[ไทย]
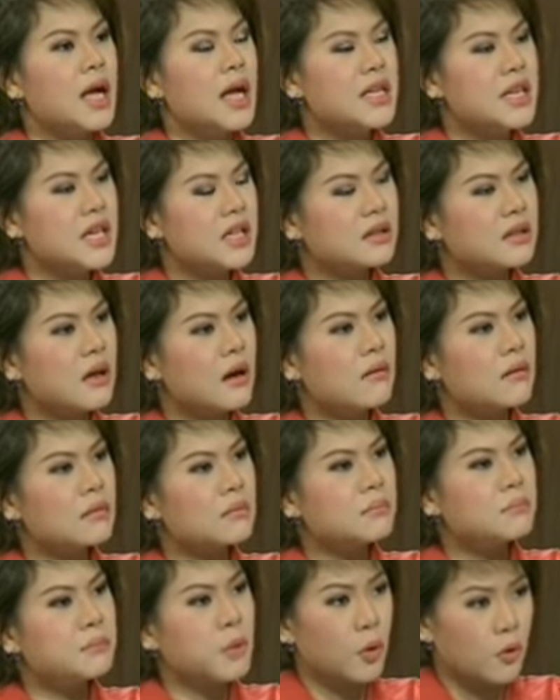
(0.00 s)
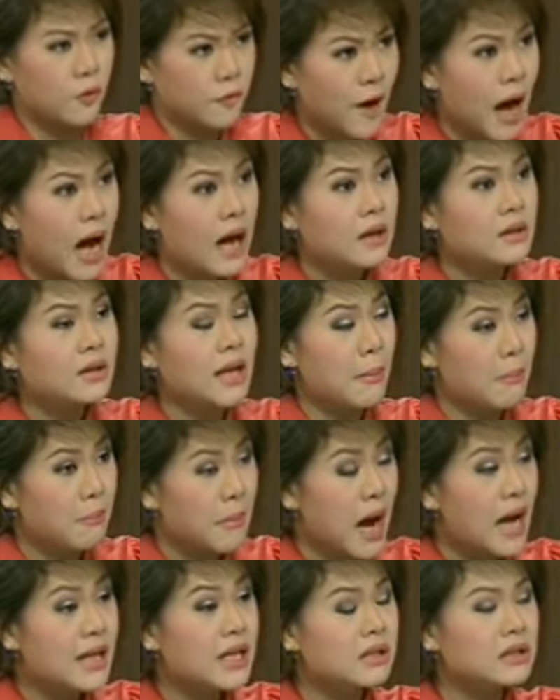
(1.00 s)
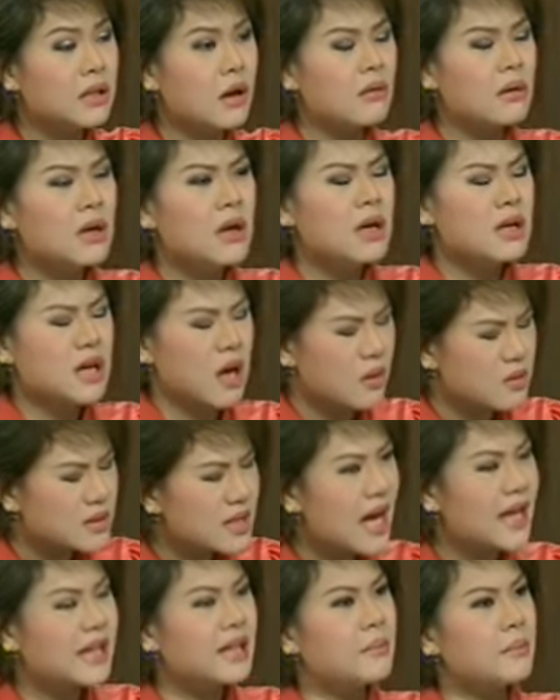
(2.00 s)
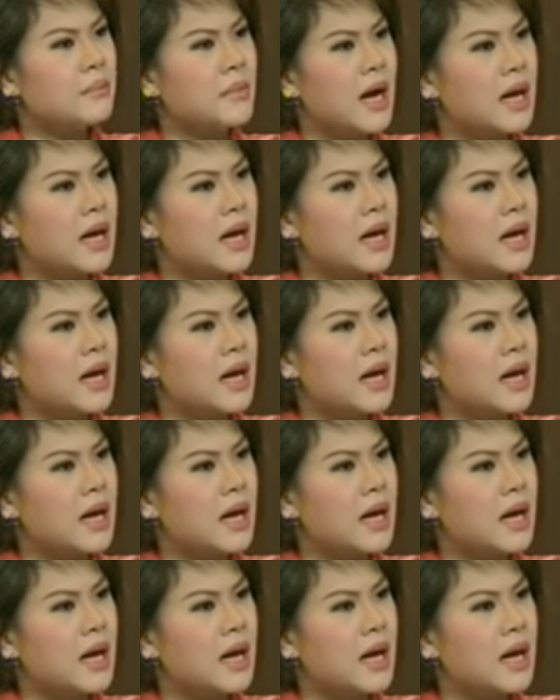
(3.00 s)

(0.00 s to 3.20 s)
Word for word: ยิ่งต้องปลูกฝังธรรมะยิ่งต้องเข้าใจธรรมะ